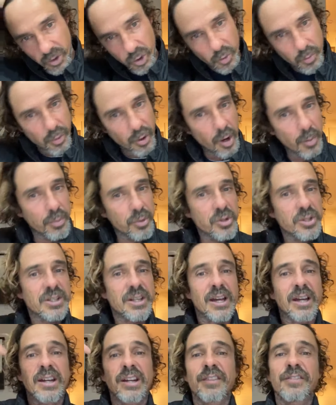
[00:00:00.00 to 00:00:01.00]
que o próprio
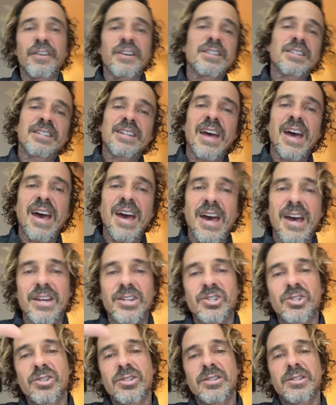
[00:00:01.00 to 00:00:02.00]
Instagram faz
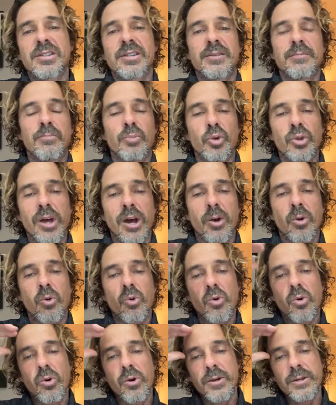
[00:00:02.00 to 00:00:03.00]
testes e muda
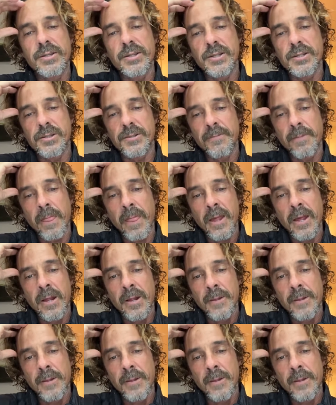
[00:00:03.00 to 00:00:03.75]
coisas